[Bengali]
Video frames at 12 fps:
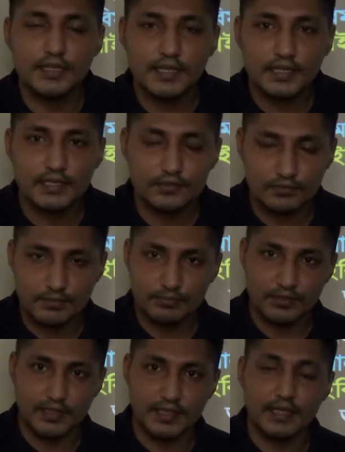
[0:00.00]
নিয়ে গেলে তুমি
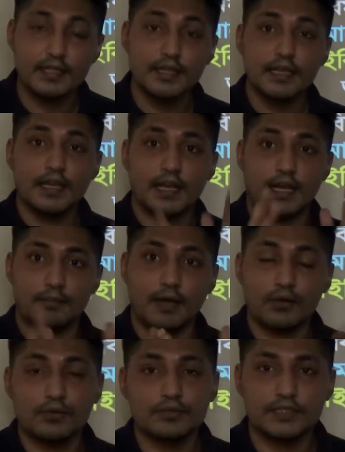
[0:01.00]
পরীক্ষায়
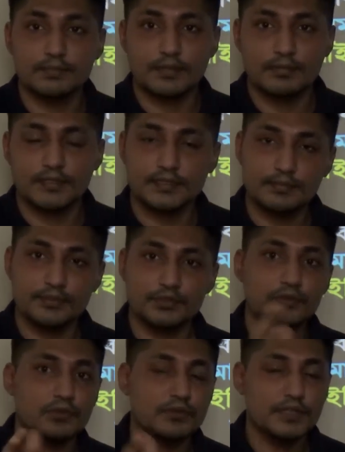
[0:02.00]
ভালো করতে পারবা সে
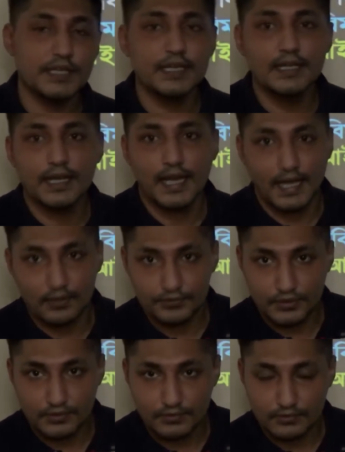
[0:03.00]
বিষয়গুলো নিয়ে
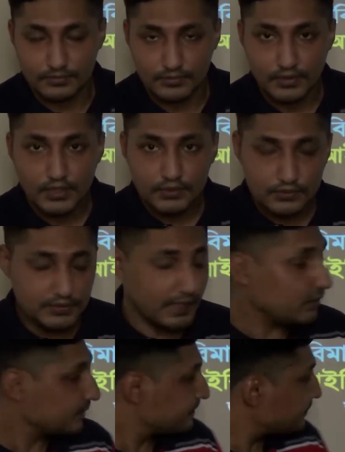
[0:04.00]
আলোচনা করব তো যাই
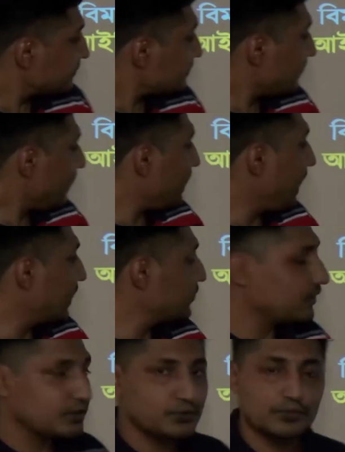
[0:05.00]
হোক
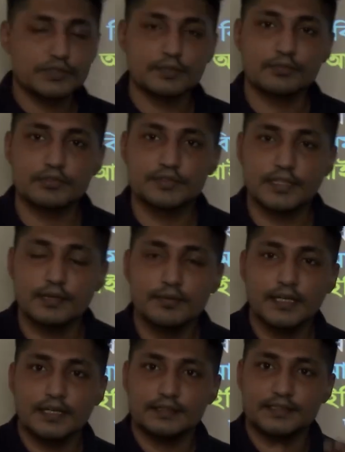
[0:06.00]
আলোচনা শুরুতে বলছিলাম
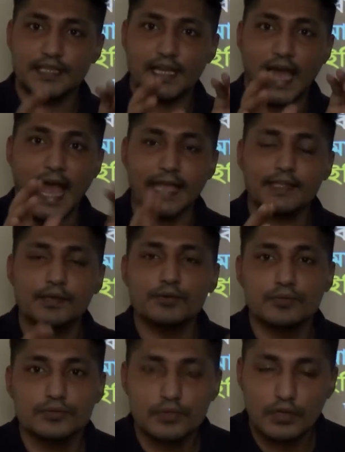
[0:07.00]
যে আইকিউ
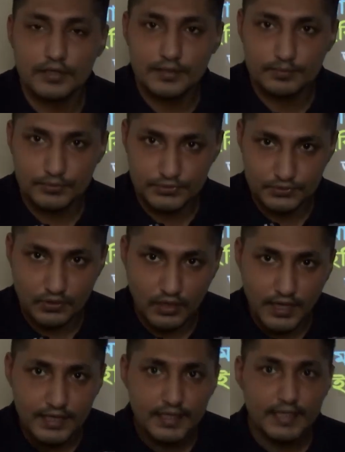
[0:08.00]
কোন ধরনের প্রশ্ন
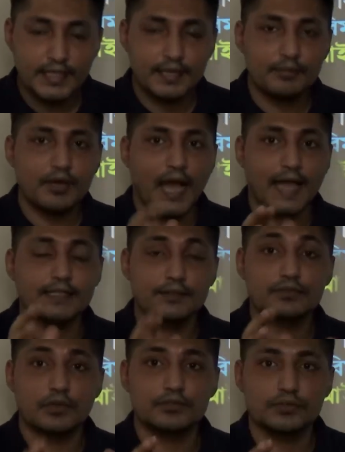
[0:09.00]
হয় এবং আইকিউ
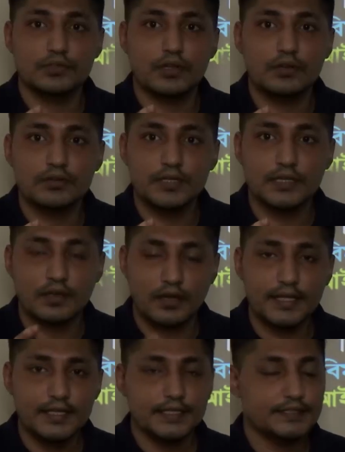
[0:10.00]
কত ধরনের
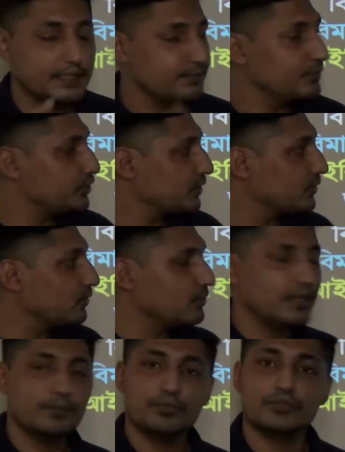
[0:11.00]
হয় সে বিষয়গুলো
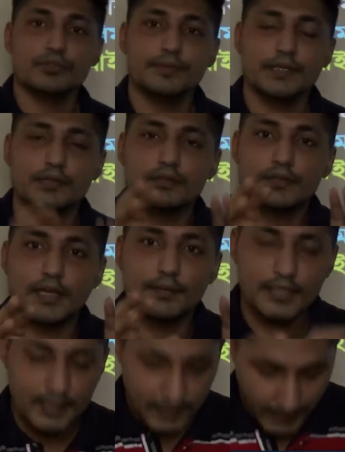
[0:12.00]
নিয়ে পুরো ভিডিওতে
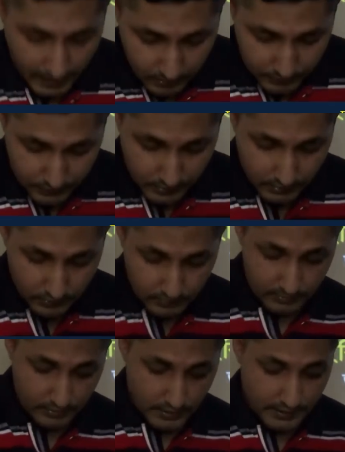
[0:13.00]
আমি আলোচনা করব
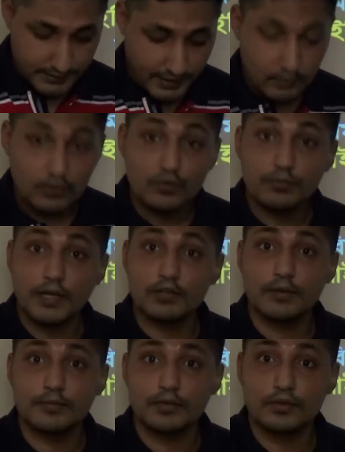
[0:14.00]
দেখো খুব
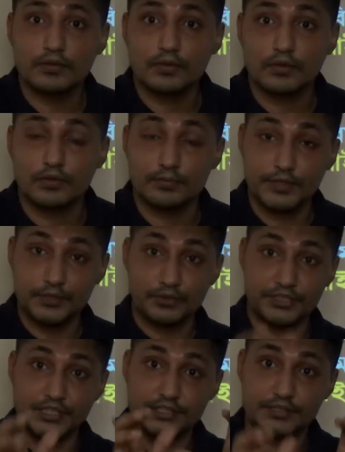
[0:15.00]
ভালোভাবে লক্ষ্য করো ভিডিও
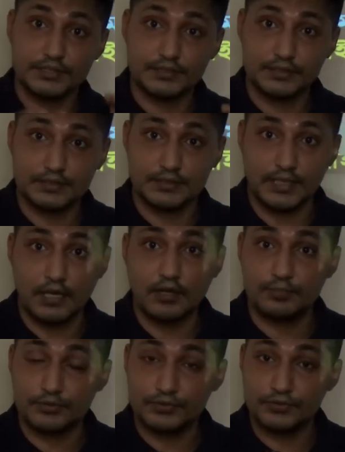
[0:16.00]
শেষ না হওয়া
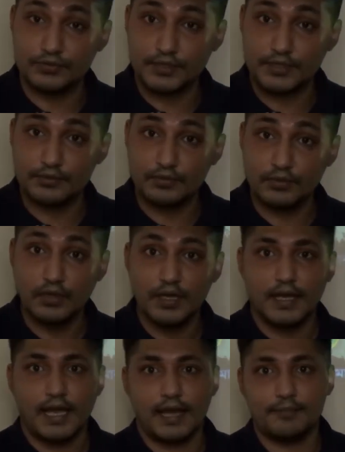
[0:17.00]
পর্যন্ত কিন্তু
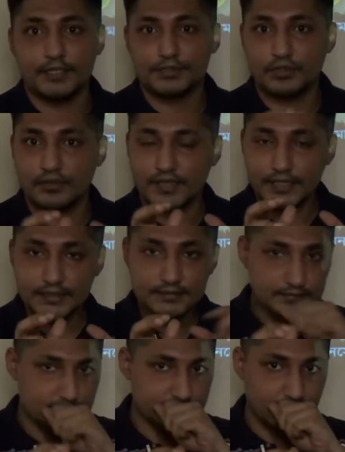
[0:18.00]
আমার সঙ্গেই
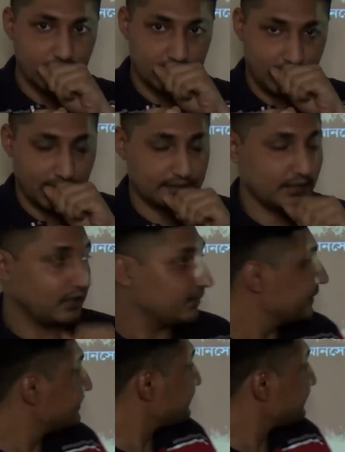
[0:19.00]
থাকতে হবে